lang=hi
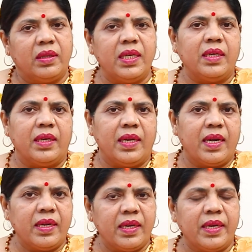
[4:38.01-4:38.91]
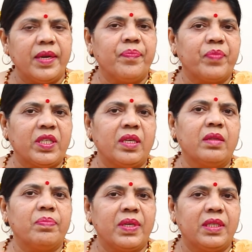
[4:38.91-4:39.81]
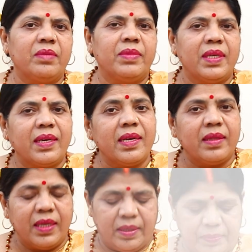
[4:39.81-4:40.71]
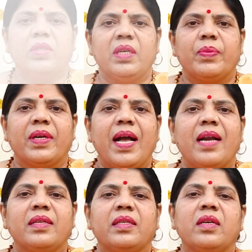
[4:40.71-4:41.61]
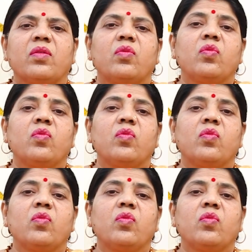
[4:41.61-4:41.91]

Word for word: दिन यानी कि बसंत पंचमी के दिन उसी प्रकार से